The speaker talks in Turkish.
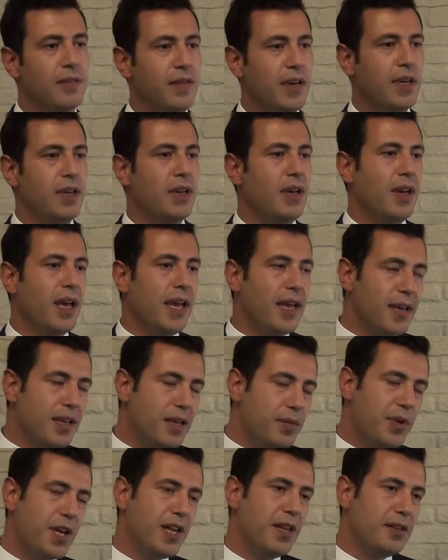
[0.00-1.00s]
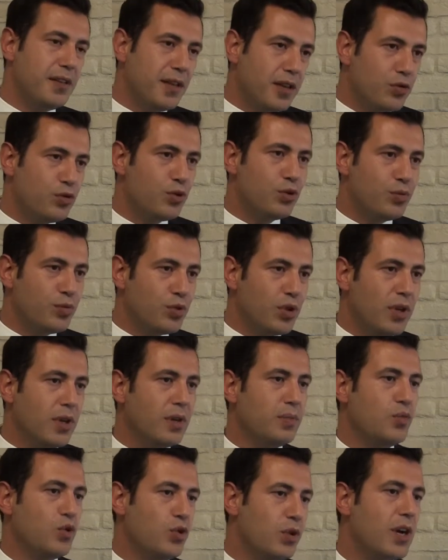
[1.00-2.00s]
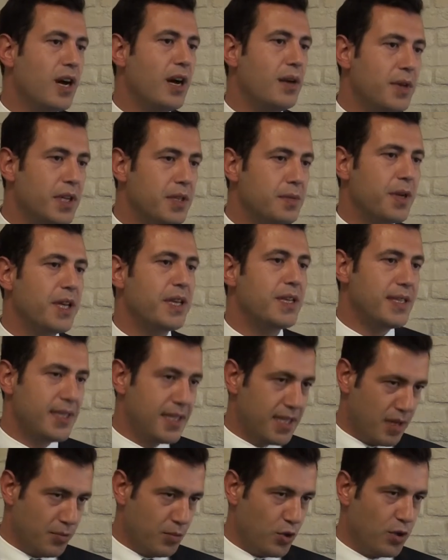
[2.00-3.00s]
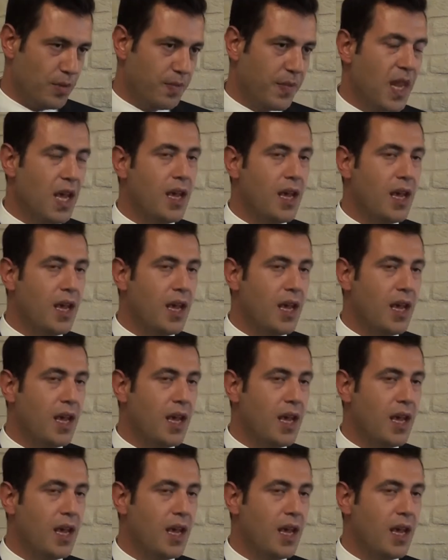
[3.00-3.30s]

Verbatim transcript: ve her iki belediye grubu da bunu kaybetmek istemiyor